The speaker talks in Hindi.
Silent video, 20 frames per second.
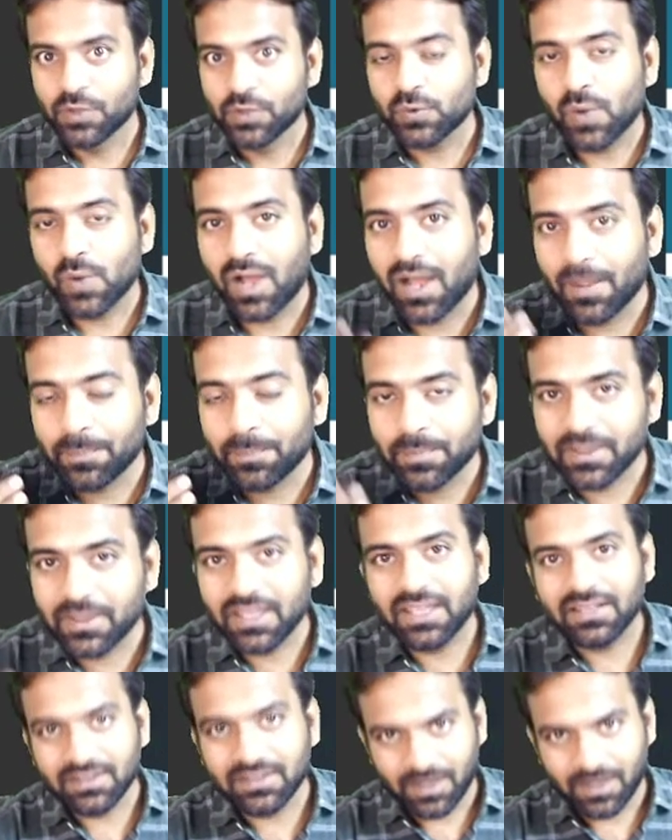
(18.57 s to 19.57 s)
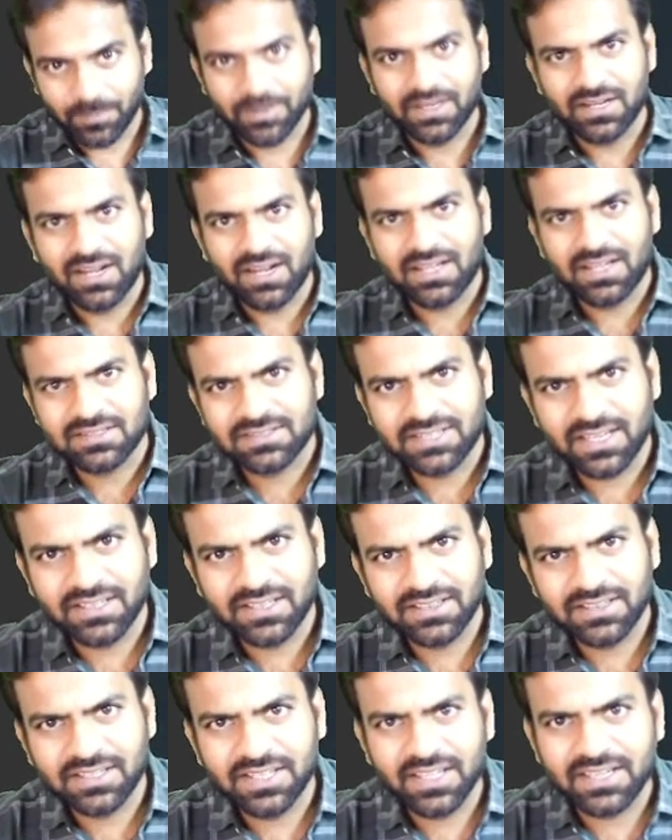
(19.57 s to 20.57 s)
तो आपके अभी क्लास
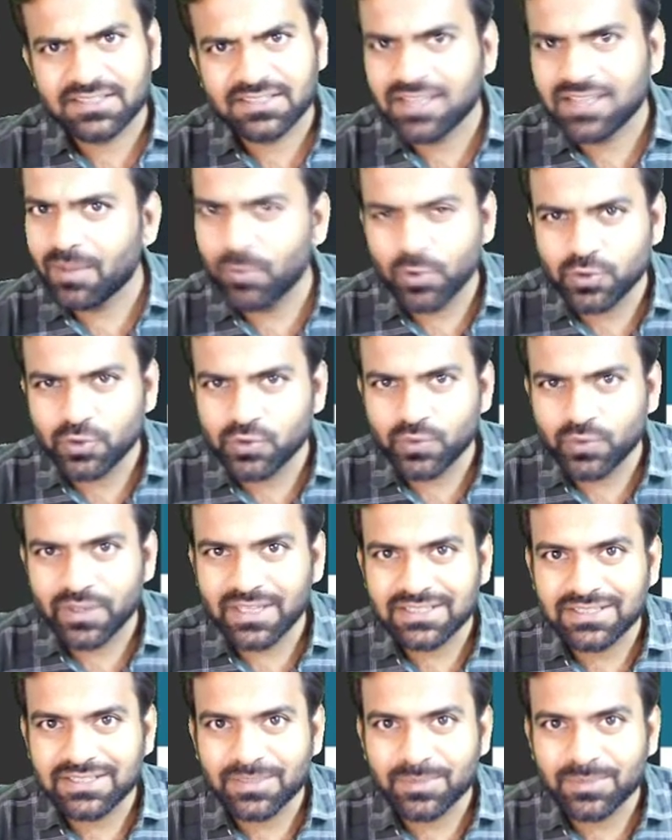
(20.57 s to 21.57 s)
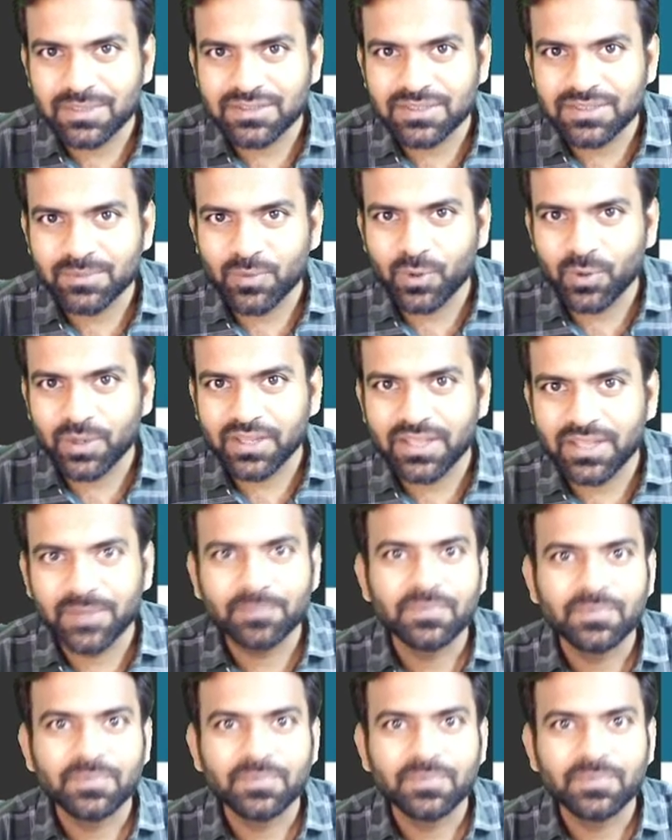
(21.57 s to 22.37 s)
टेंथ के एग्ज़ाम हो चुके हैं सी बोर्ड e के